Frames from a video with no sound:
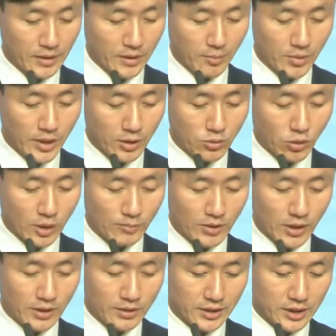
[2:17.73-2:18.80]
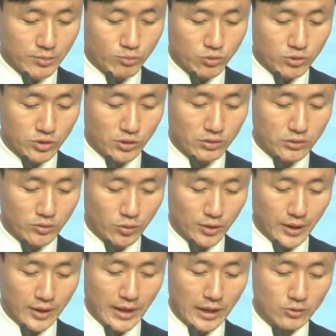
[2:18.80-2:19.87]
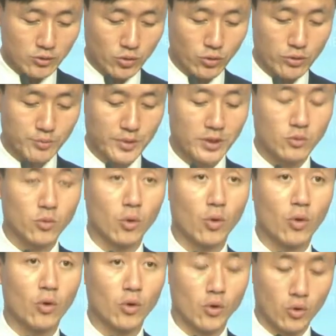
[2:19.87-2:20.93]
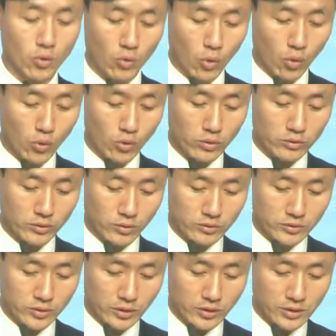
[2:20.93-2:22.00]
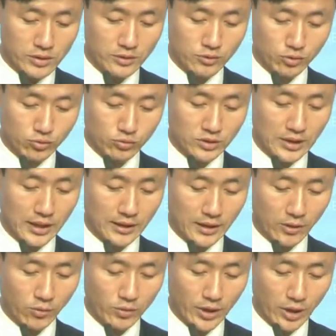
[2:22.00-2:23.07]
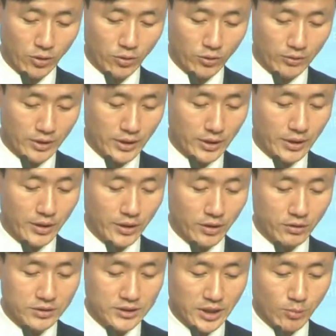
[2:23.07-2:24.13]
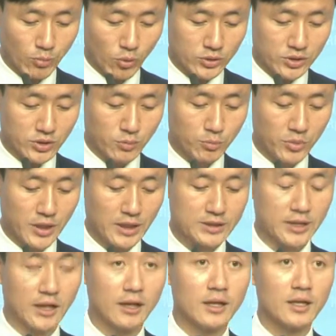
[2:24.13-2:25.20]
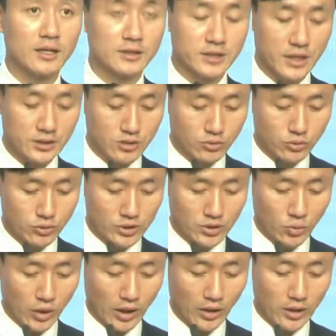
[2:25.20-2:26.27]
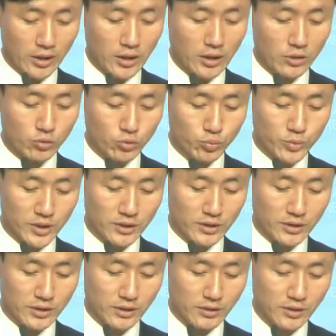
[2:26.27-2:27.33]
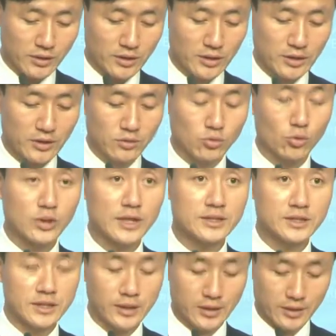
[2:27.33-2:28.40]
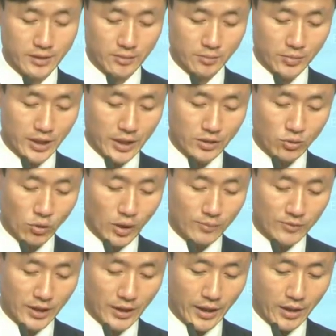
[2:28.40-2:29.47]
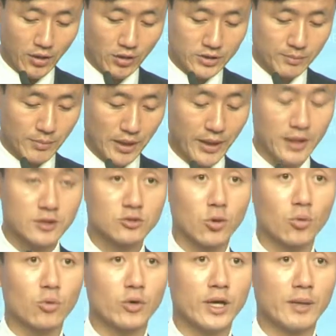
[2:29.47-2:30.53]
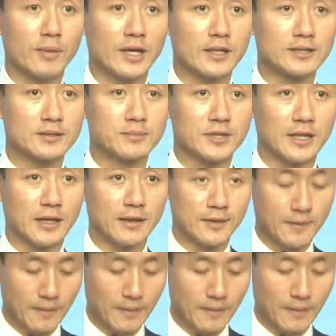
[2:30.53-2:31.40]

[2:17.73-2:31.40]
미래통합당 김무성 의원의 약속을 믿고 고공농성을 중단하고 내려온 형제복지원 피해자 최승우 씨와 국민들은 또다시 미래통합당의 거짓말에 속고야 말았습니다.